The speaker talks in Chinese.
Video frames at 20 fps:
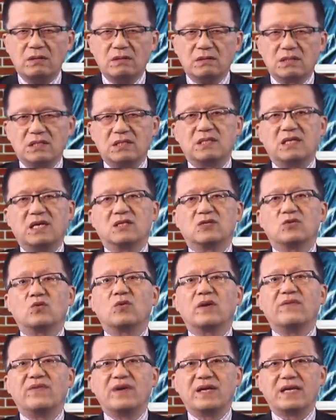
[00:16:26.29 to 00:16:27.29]
实际上是
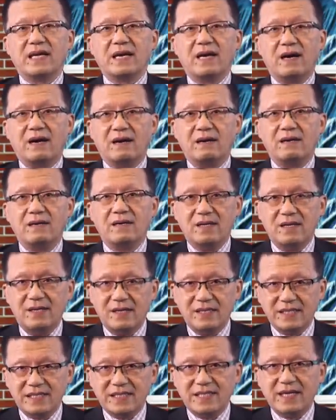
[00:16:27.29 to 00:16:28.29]
汇丰银行
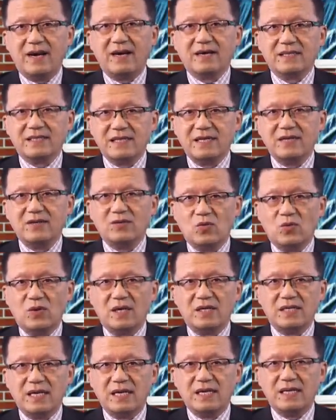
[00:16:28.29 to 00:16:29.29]
向英
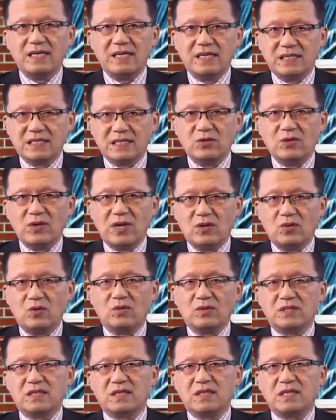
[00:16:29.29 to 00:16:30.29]
国人力资源
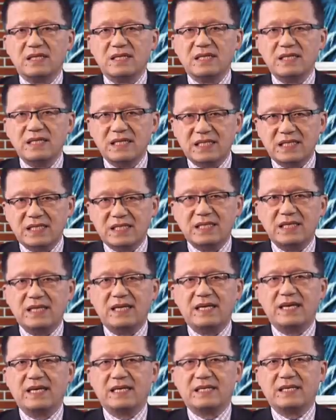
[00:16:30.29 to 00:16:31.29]
公司的一系
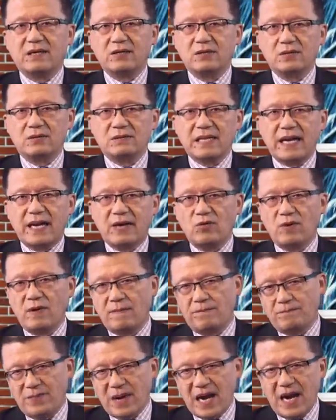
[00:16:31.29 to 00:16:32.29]
列的大约
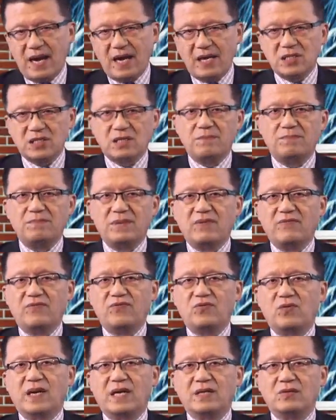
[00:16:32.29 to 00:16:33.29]
八十笔
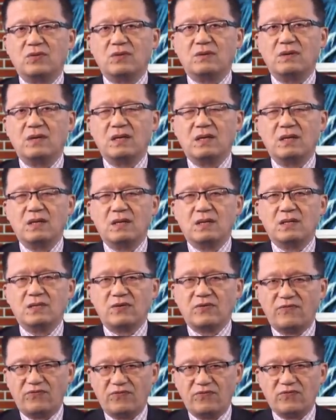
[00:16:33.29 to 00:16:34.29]
付款中，
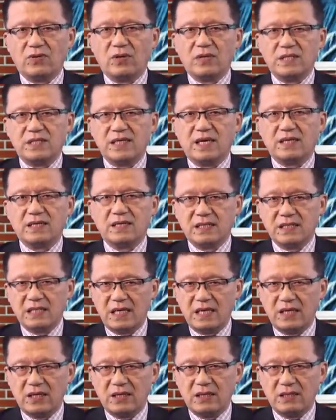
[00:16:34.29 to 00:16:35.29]
就付向这个
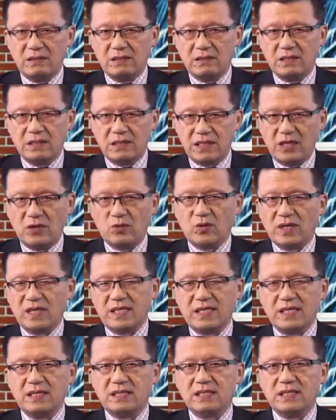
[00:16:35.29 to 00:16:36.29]
人力英国这
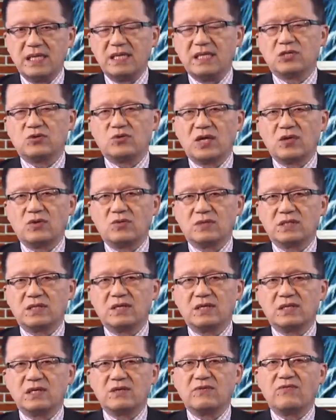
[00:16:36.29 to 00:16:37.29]
人人力资源公司
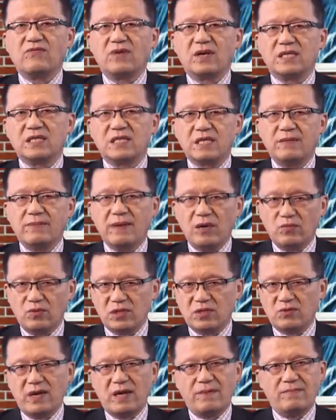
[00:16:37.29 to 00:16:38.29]
呢支付了七百五
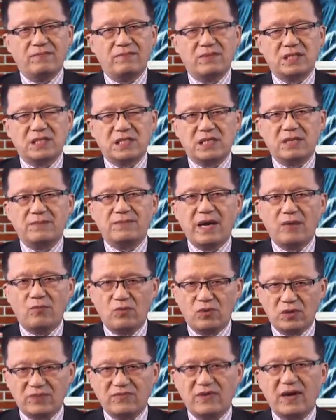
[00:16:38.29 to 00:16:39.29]
十万七百
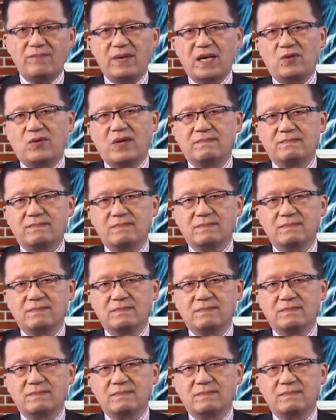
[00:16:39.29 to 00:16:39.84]
五十万美元。